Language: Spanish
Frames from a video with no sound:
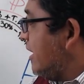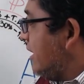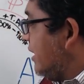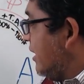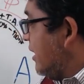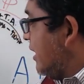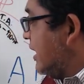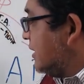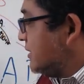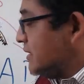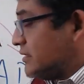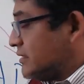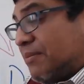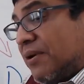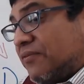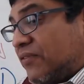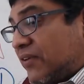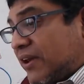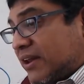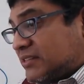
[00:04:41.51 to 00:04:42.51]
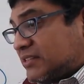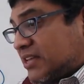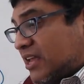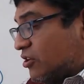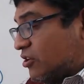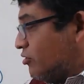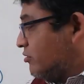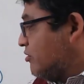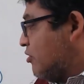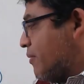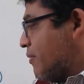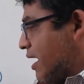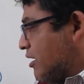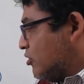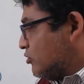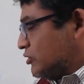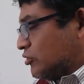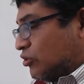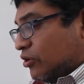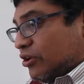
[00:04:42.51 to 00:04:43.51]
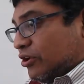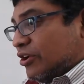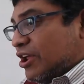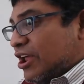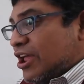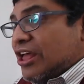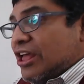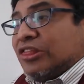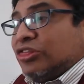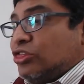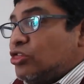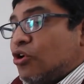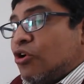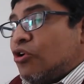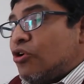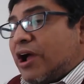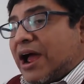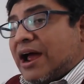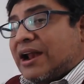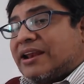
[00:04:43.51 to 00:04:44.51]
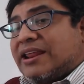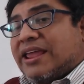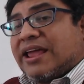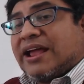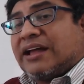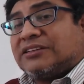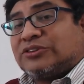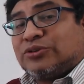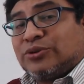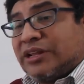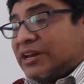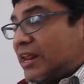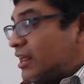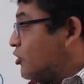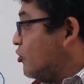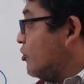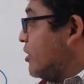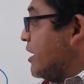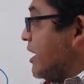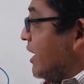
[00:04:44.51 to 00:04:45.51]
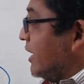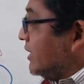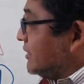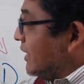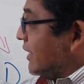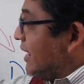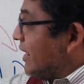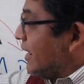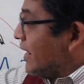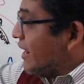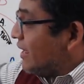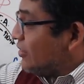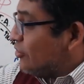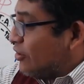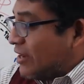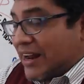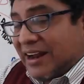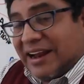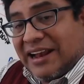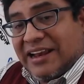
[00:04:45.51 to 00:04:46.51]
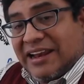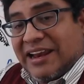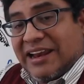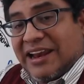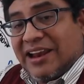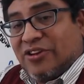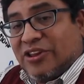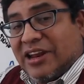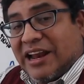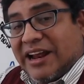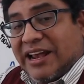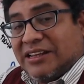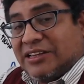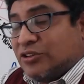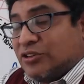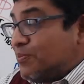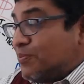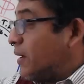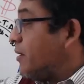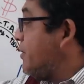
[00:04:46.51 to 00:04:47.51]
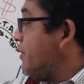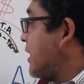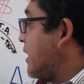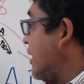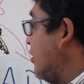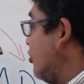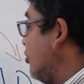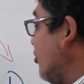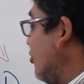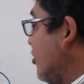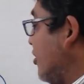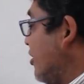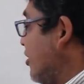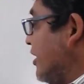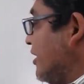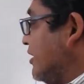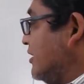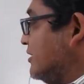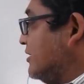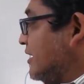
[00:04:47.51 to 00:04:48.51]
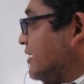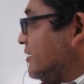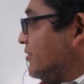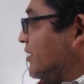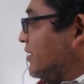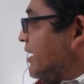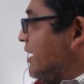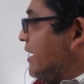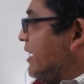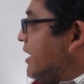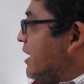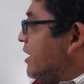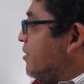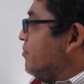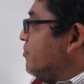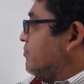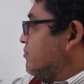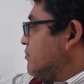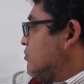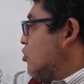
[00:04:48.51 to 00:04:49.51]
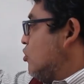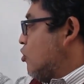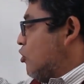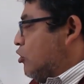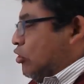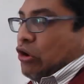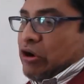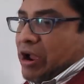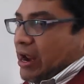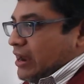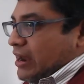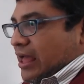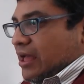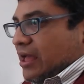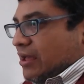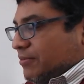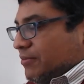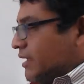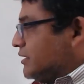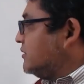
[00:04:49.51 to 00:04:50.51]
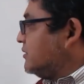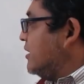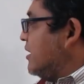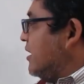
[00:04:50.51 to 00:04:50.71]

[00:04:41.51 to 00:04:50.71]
El sistema financiero, los bancos y todo eso, no arriesgan su dinero. Están arriesgando el dinero del agente superavitario. ¿ya? Y lo colocan nada más